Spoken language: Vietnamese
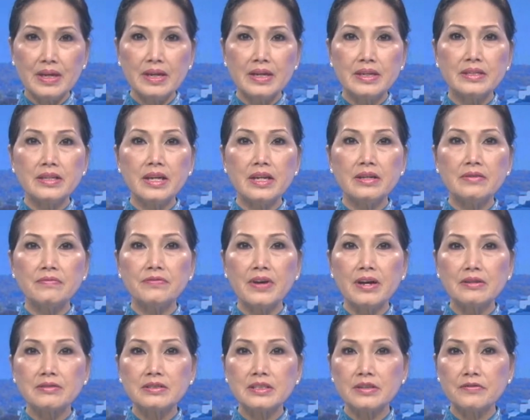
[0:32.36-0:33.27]
Nhìn
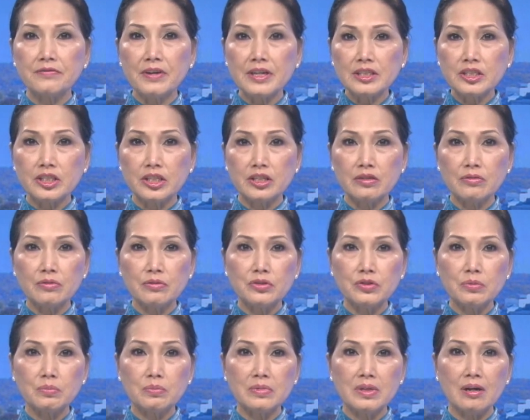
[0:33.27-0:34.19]
vào sự phát triển của
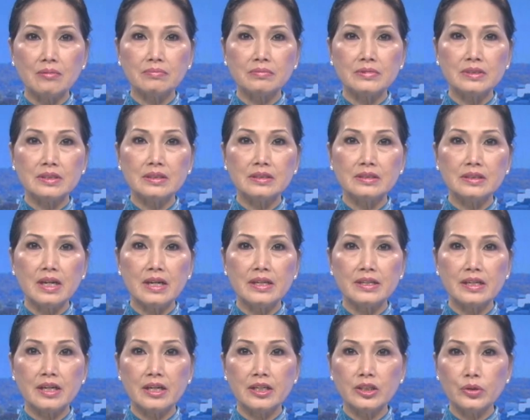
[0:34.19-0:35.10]
Trung Cộng từ thời
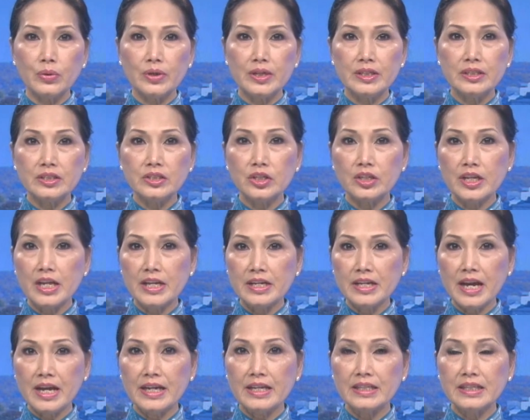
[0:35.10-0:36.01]
khởi thủy cho đến
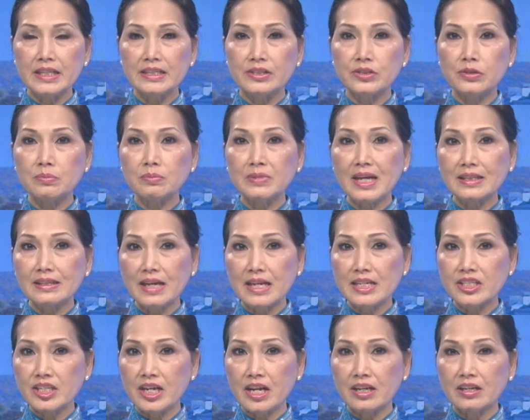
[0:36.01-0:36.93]
nay thì chúng ta thấy
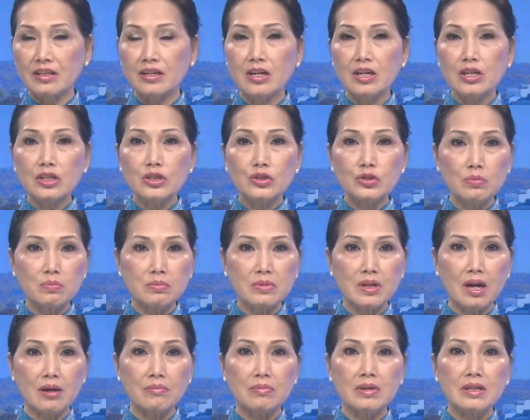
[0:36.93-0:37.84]
rằng Trung
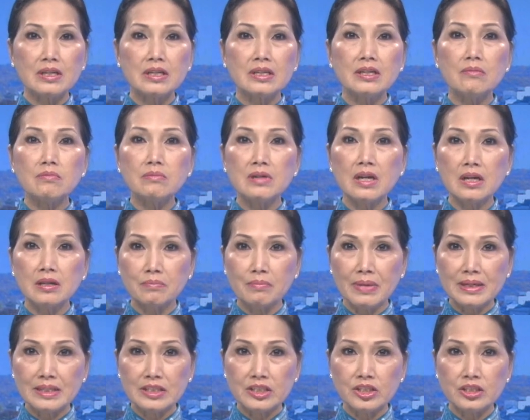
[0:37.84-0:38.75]
Cộng không ngừng
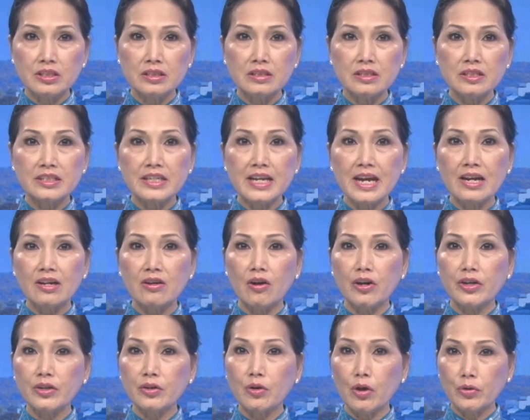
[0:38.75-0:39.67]
bành trướng ra
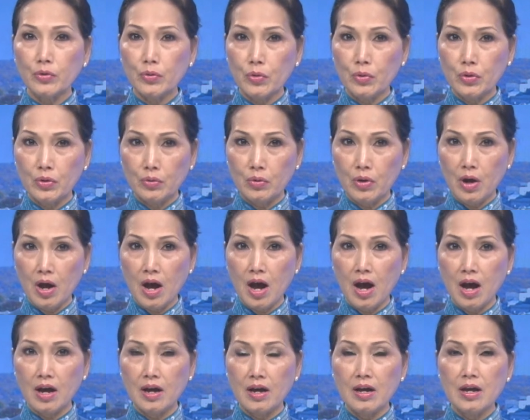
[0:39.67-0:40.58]
khỏi cội nguồn của
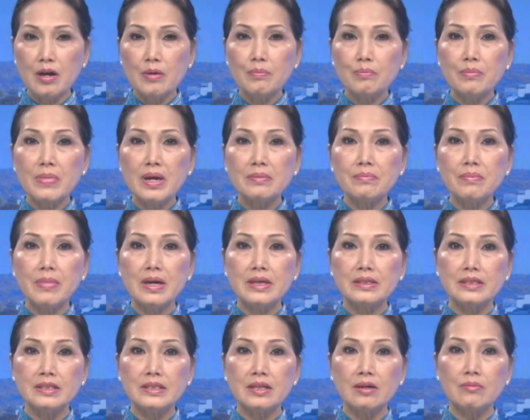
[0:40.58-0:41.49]
họ bên bờ
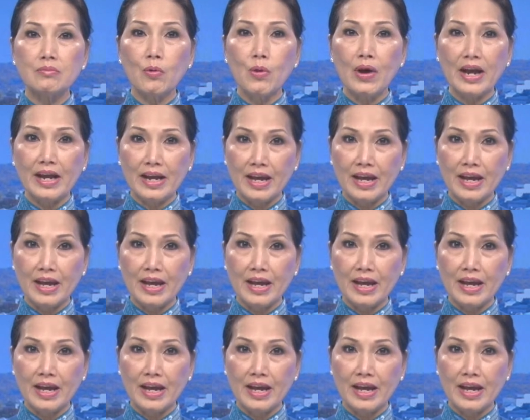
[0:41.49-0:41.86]
sông Hoàng